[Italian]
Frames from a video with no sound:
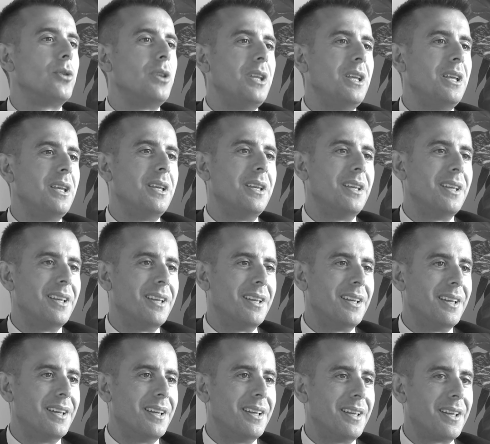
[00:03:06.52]
di
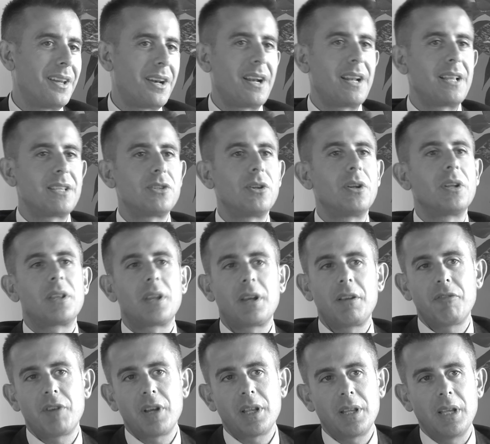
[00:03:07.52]
eh, relazione tra
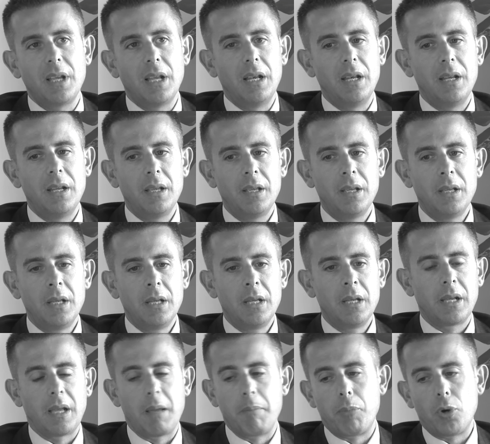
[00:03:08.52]
i fratelli
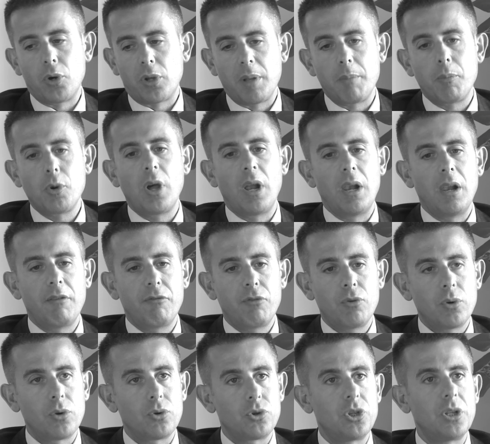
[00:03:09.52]
che porta poi alla
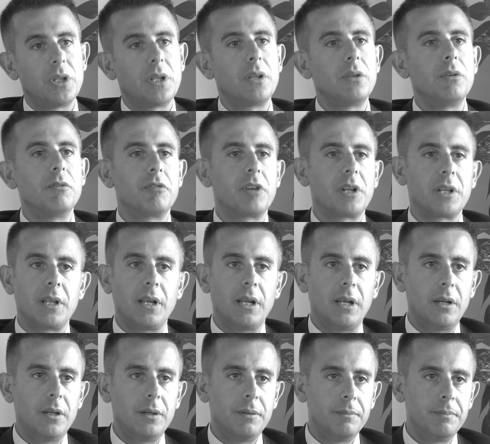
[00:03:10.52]
fuoriuscita di un
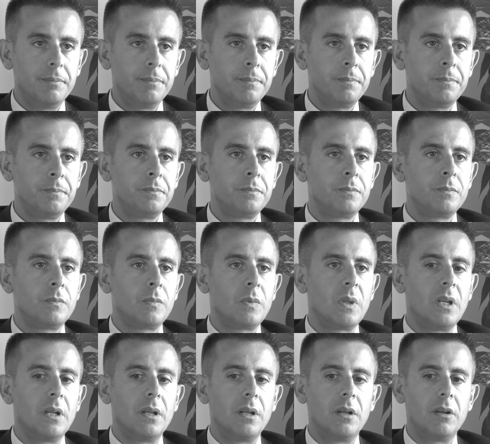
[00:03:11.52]
fratello.
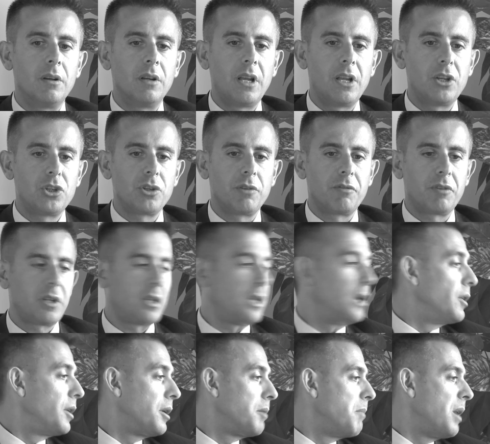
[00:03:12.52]
Eh, esce
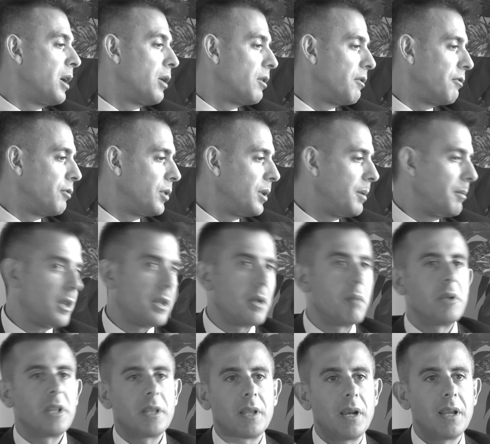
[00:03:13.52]
fratello e rimangono
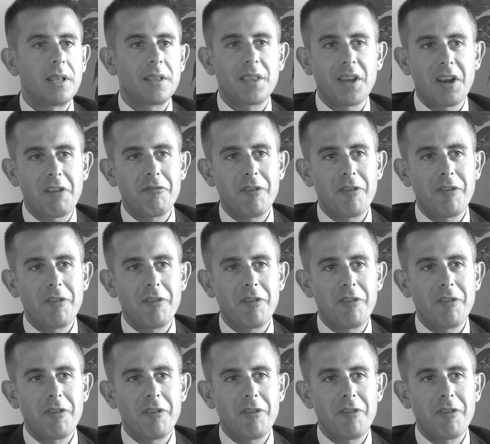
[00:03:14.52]
fondamentalmente le tre